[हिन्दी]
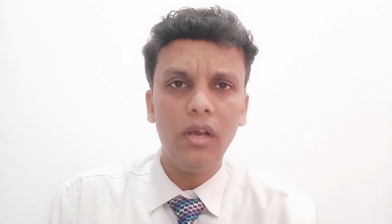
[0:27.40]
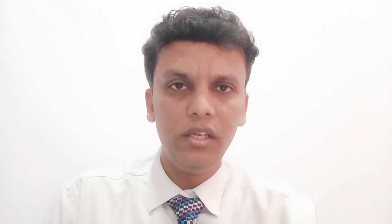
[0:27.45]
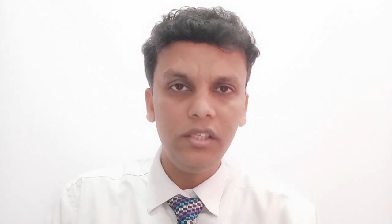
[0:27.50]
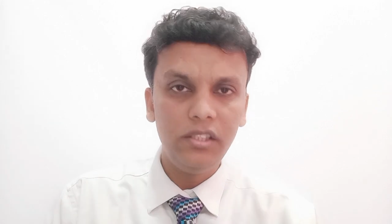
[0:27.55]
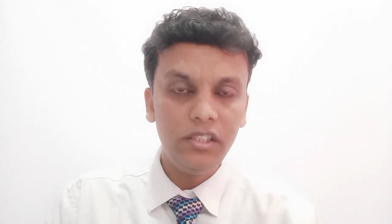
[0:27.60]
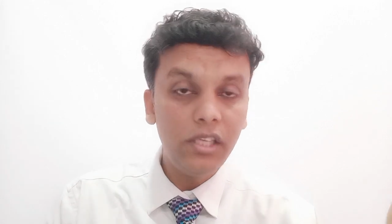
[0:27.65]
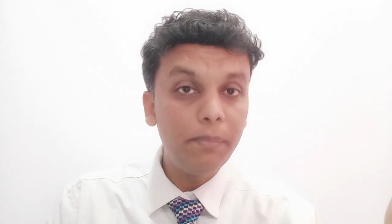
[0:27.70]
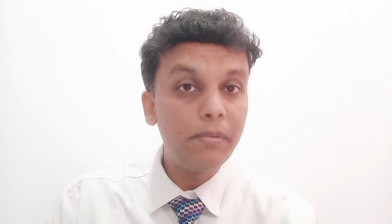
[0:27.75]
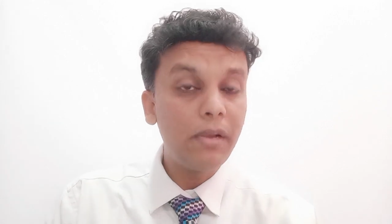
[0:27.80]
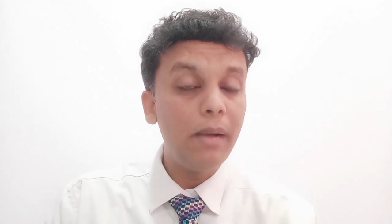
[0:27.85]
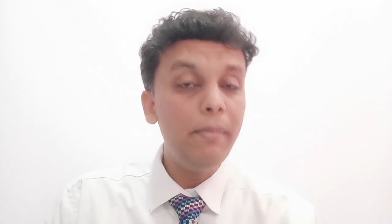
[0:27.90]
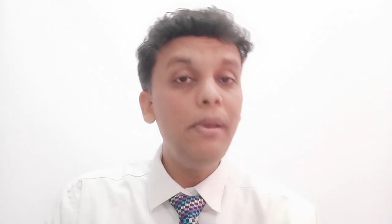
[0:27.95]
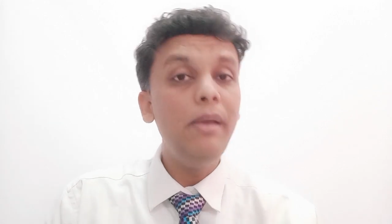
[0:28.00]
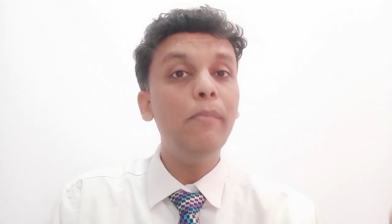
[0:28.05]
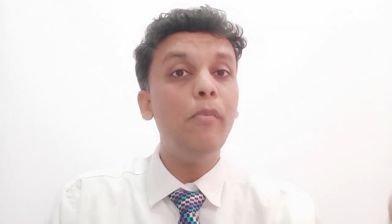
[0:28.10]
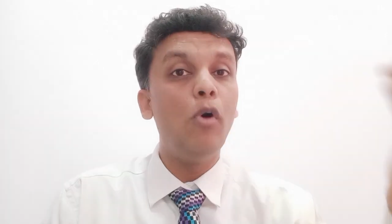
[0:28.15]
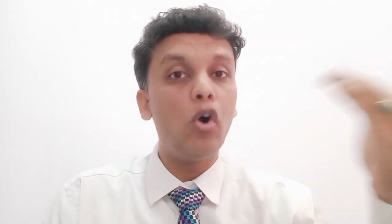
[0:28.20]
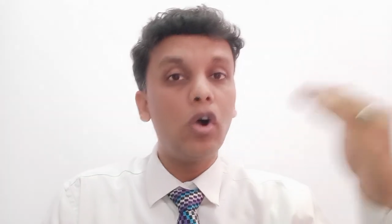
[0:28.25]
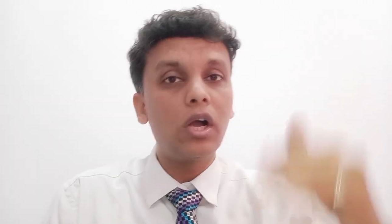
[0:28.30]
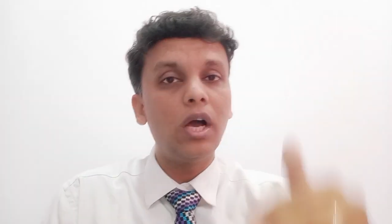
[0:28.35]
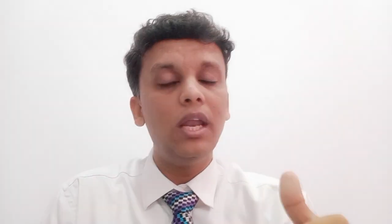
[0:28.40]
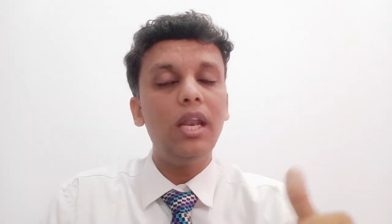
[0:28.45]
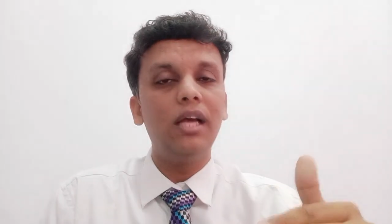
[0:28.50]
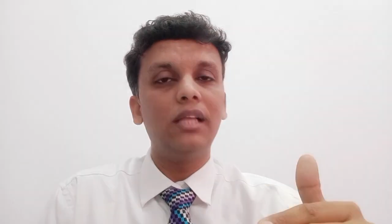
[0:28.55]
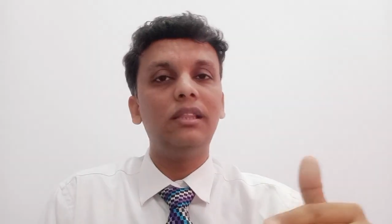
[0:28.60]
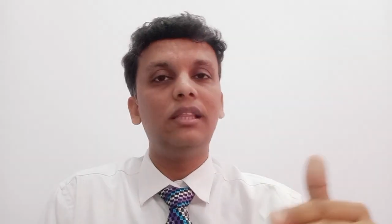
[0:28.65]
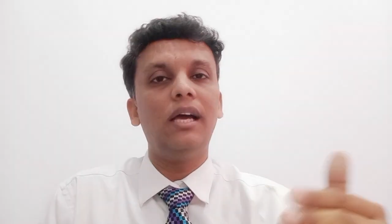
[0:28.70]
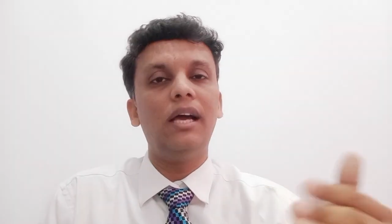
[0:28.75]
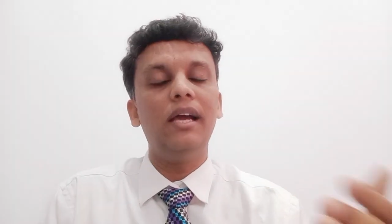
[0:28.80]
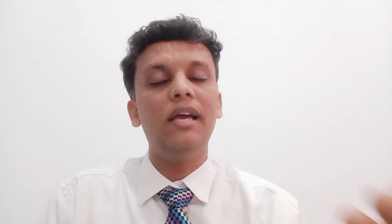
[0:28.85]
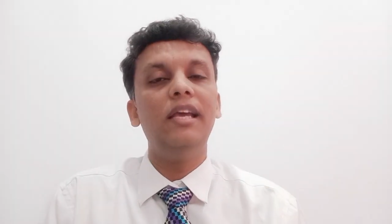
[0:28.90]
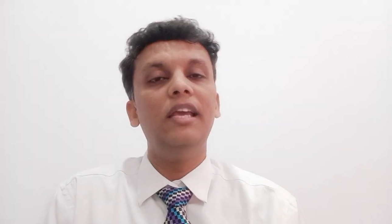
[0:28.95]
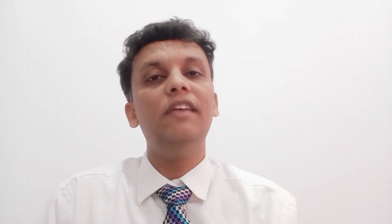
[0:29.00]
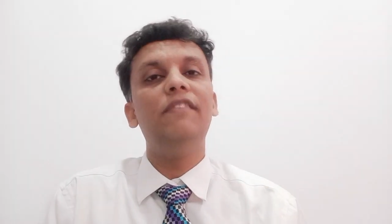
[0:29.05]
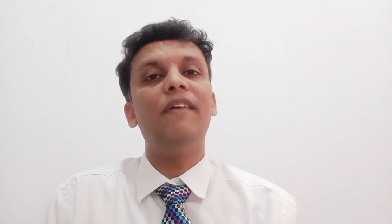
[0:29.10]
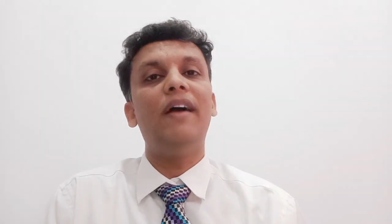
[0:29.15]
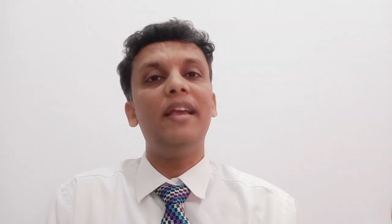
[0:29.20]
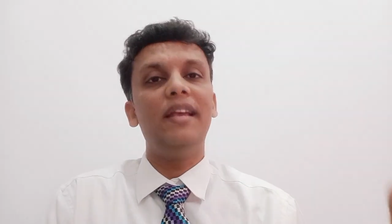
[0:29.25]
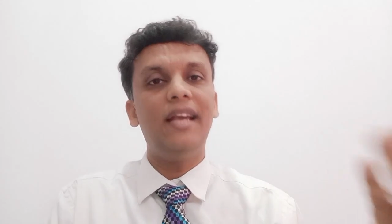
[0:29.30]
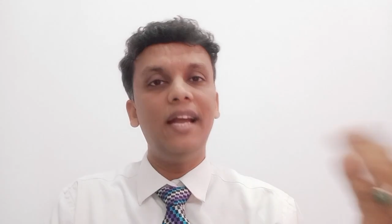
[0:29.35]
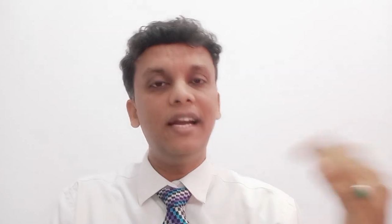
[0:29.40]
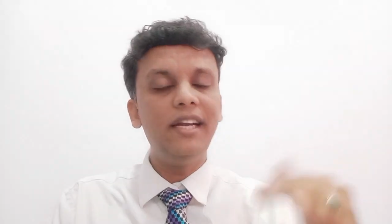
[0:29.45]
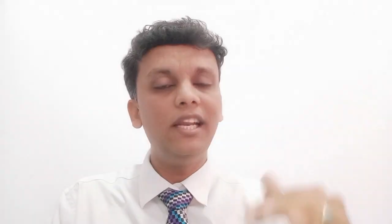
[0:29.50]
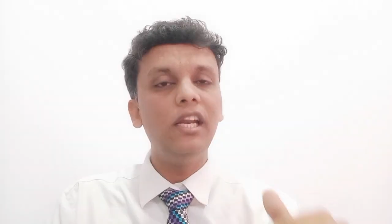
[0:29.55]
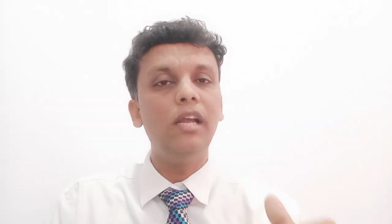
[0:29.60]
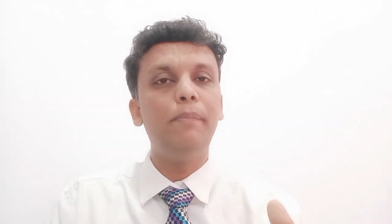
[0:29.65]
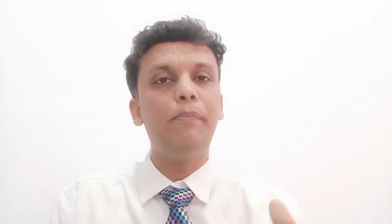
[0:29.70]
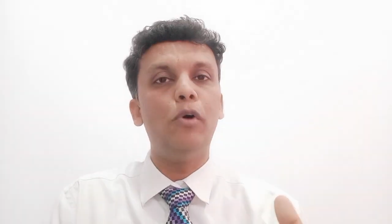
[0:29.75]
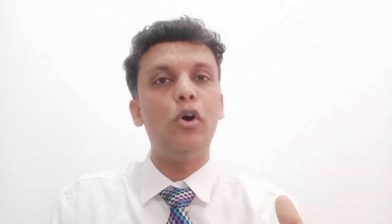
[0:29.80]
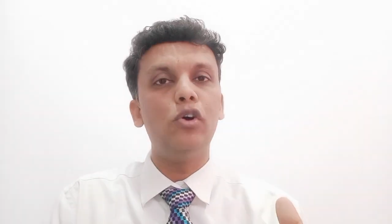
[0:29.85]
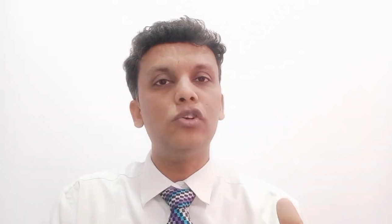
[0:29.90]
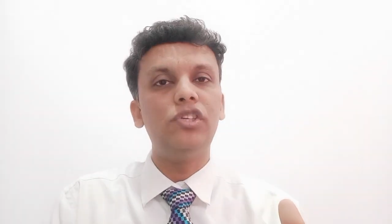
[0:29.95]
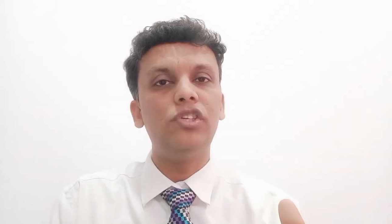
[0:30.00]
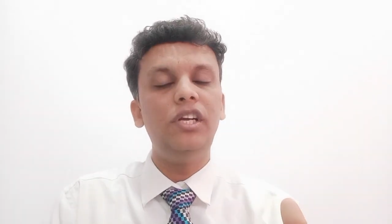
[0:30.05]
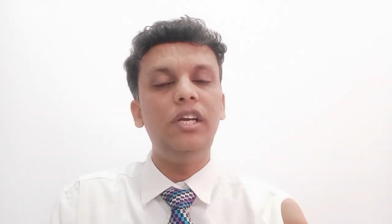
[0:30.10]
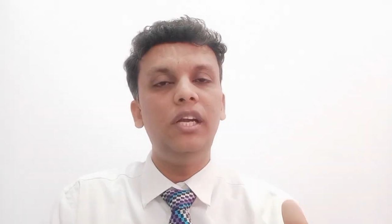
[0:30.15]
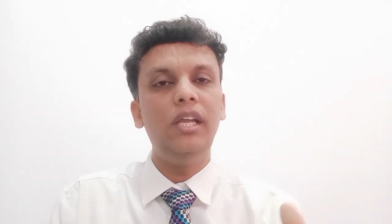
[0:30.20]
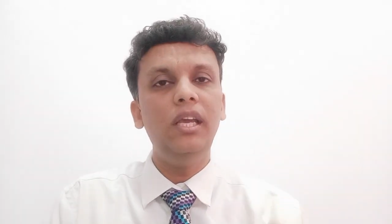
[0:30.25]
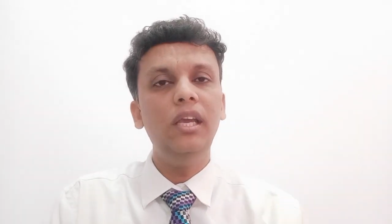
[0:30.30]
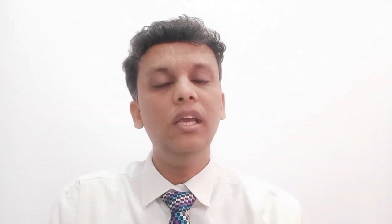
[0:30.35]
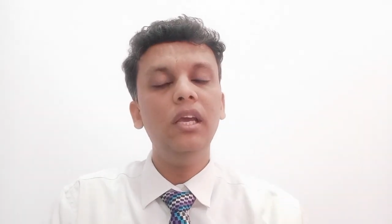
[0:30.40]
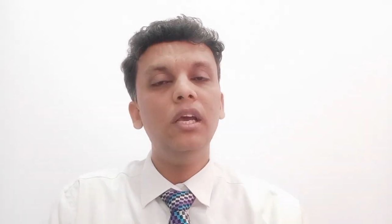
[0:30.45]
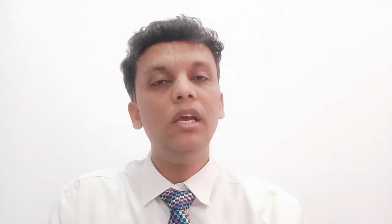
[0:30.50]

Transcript: जब कभी मौका लगता है इफ़ आई गेट एन अपॉर्चुनिटी